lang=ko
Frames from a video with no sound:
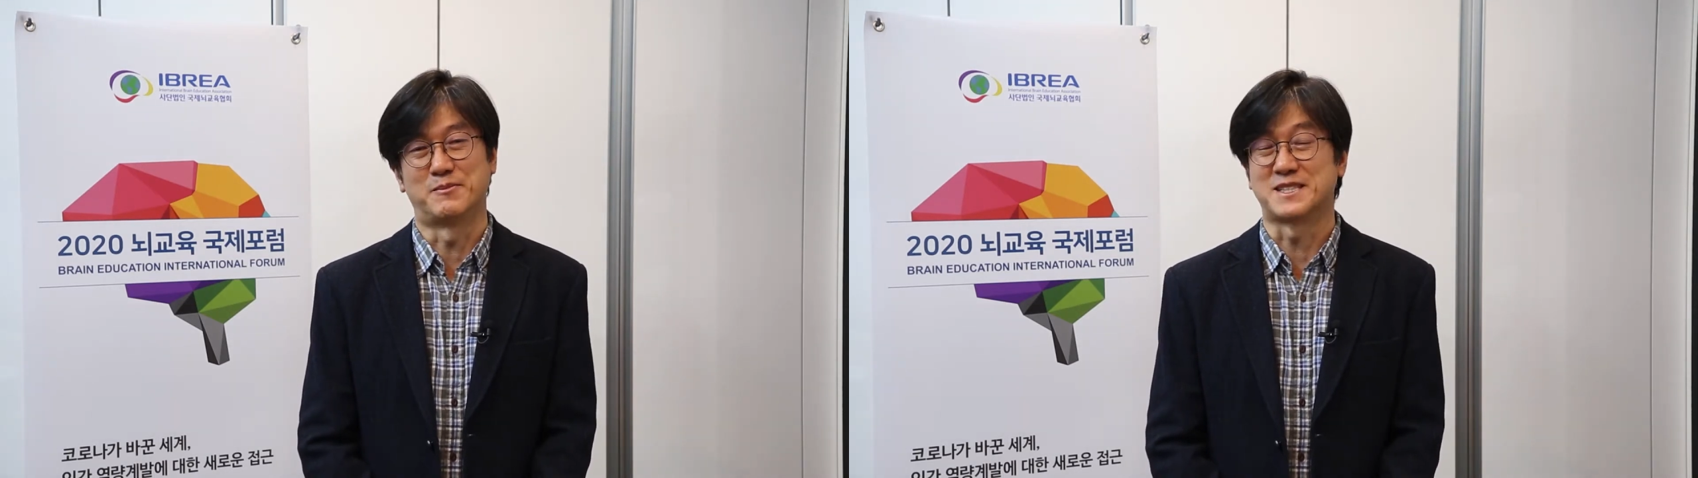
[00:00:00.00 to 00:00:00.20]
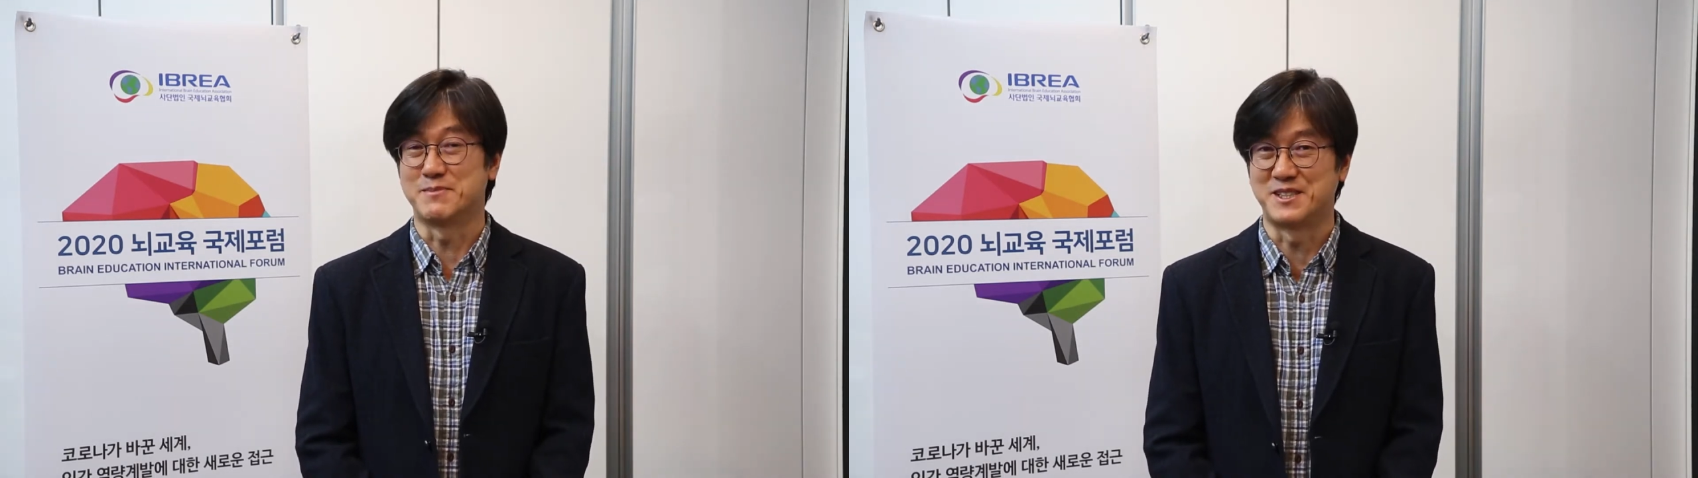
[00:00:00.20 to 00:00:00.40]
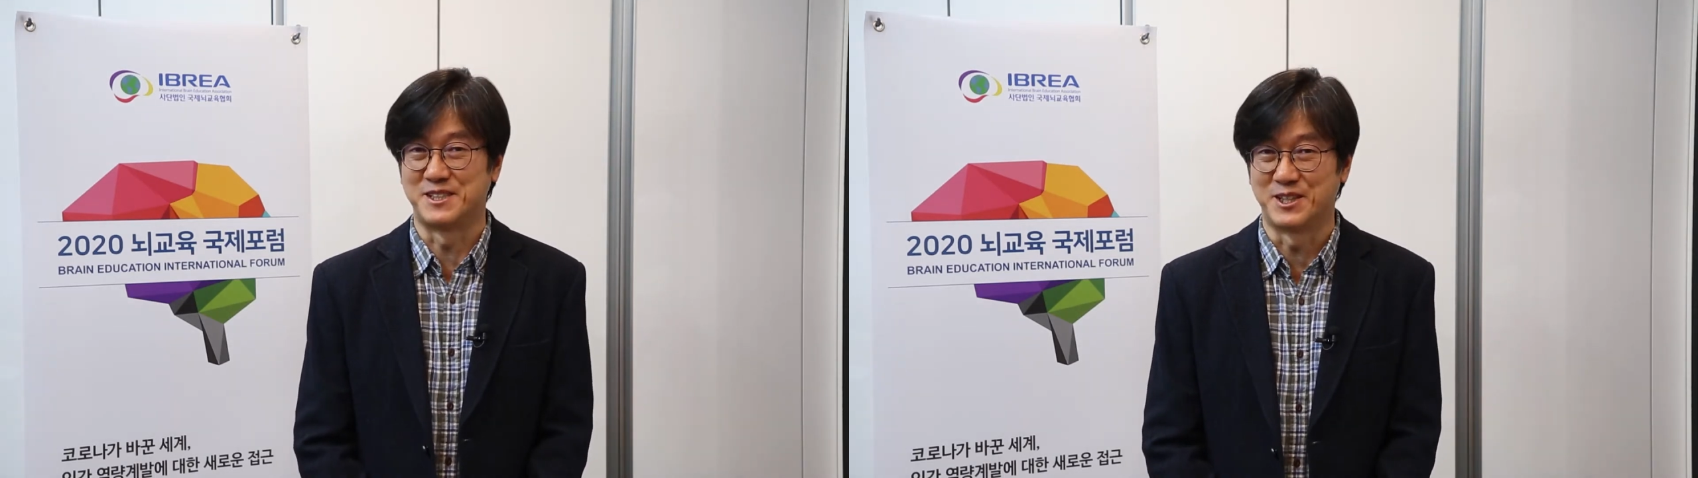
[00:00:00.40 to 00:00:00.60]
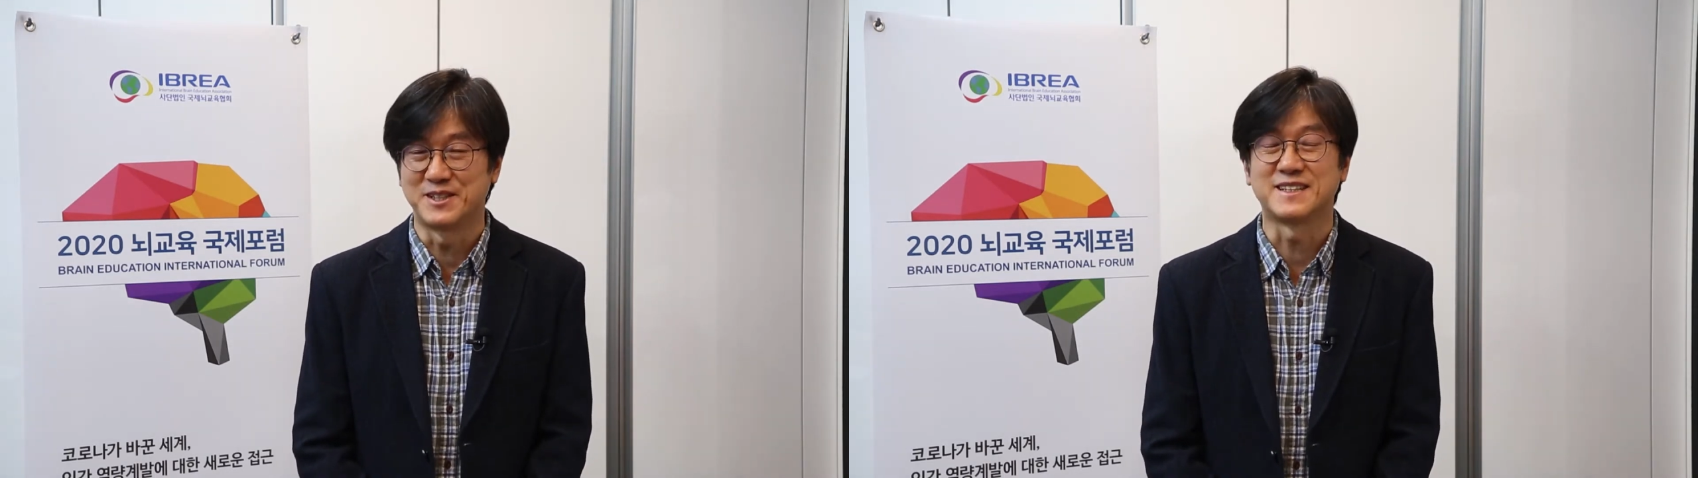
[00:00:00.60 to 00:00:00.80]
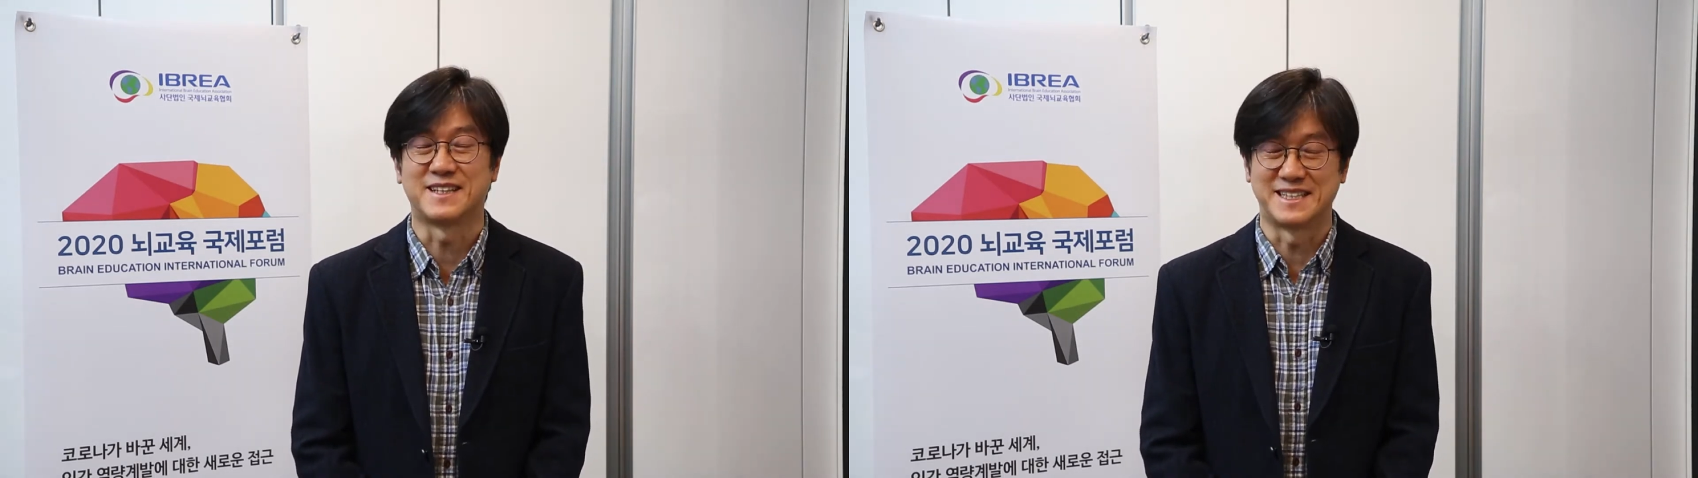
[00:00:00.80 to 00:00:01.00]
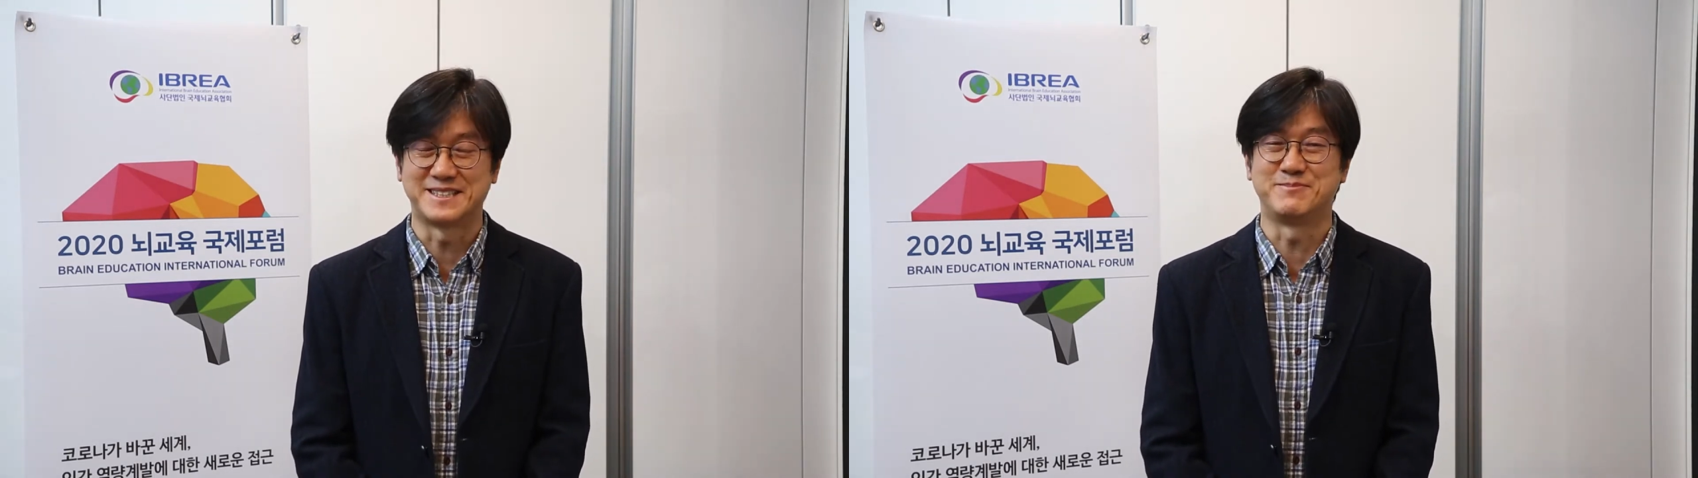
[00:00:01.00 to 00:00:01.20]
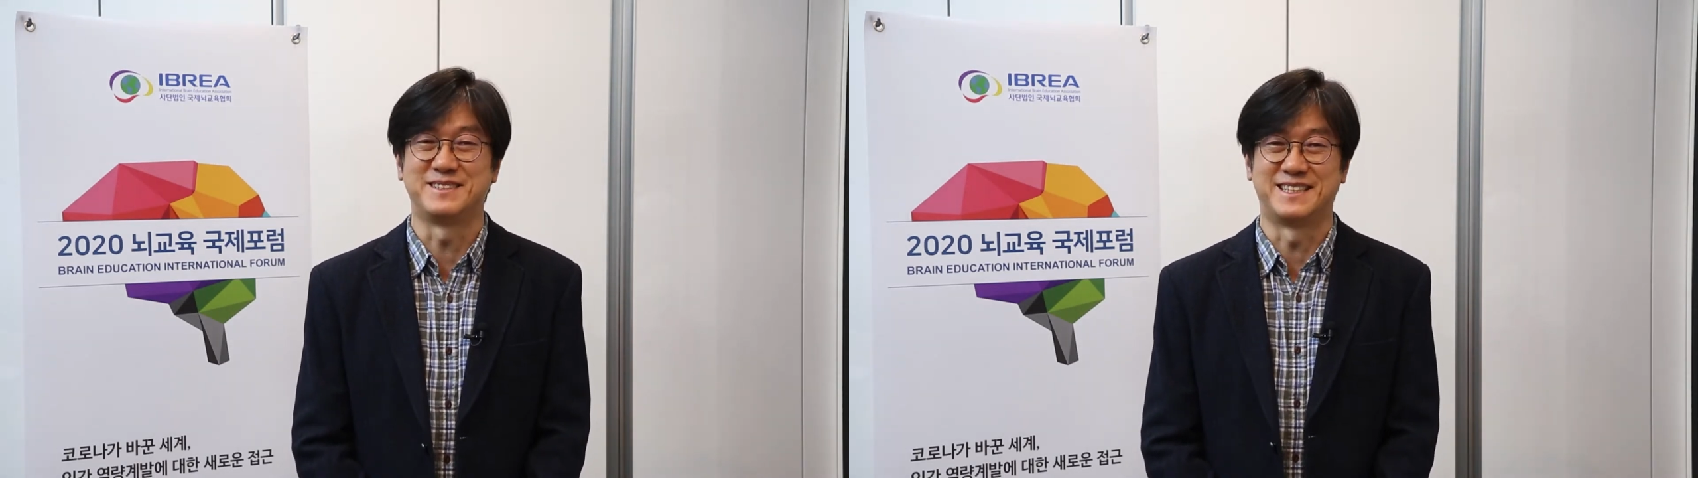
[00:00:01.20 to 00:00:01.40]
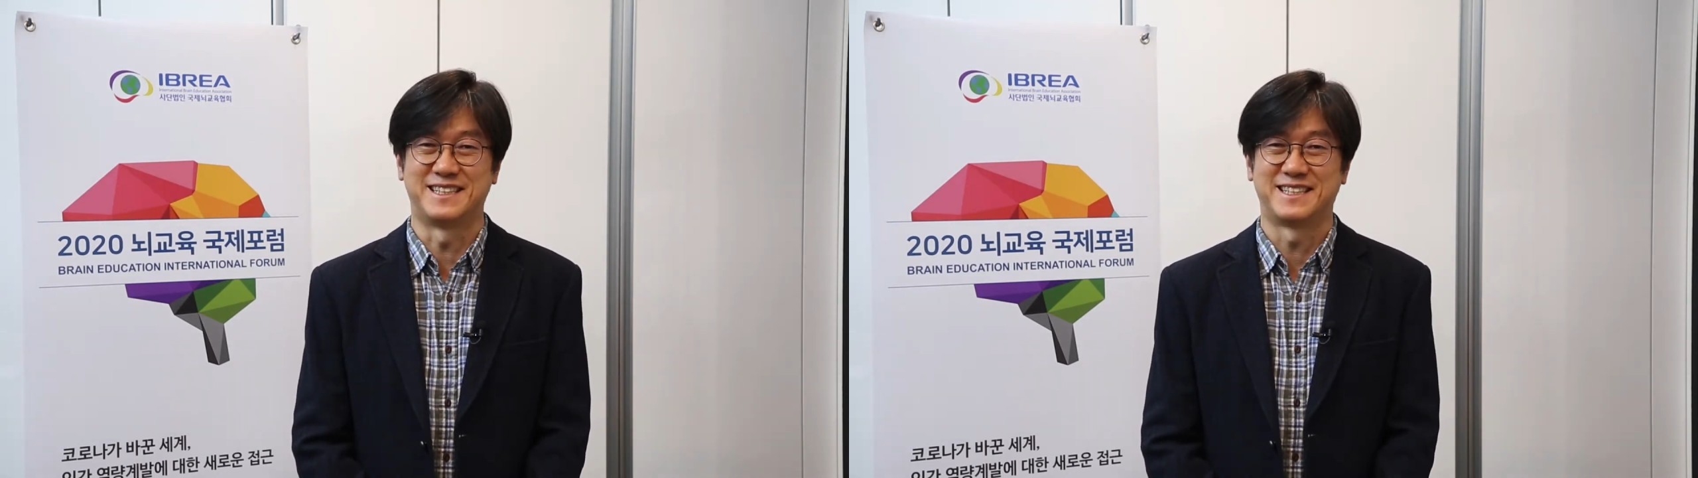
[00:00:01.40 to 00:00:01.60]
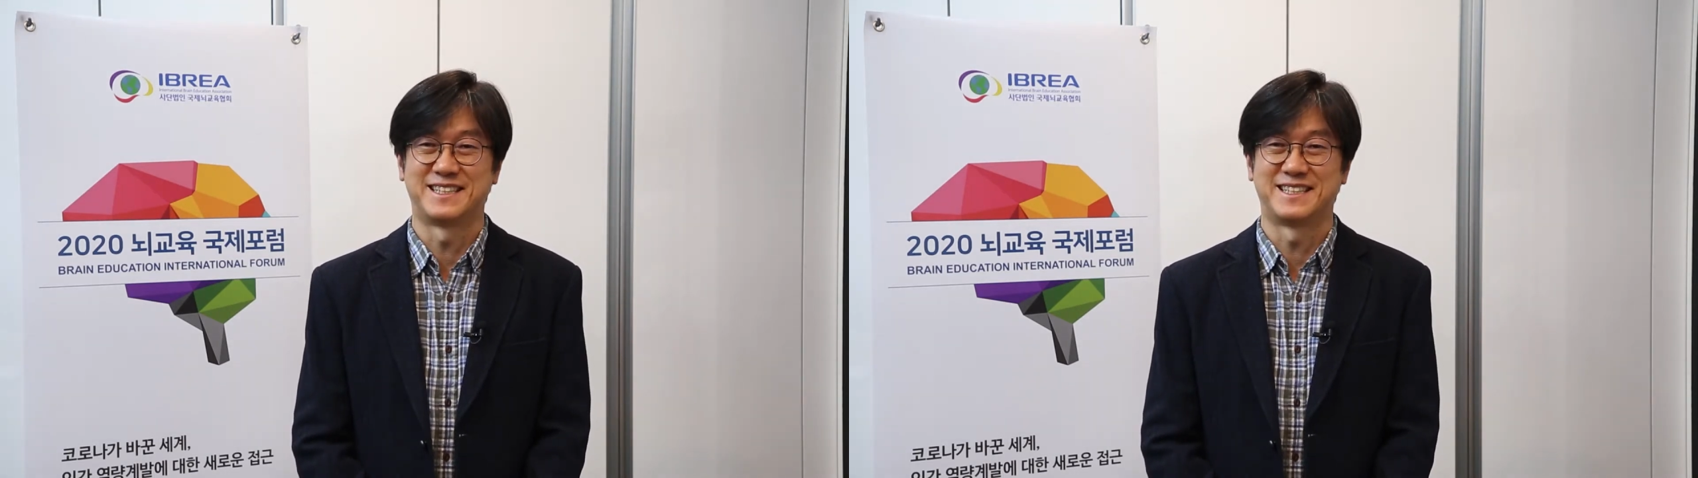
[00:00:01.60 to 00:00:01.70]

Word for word: 말씀드리러 나왔습니다.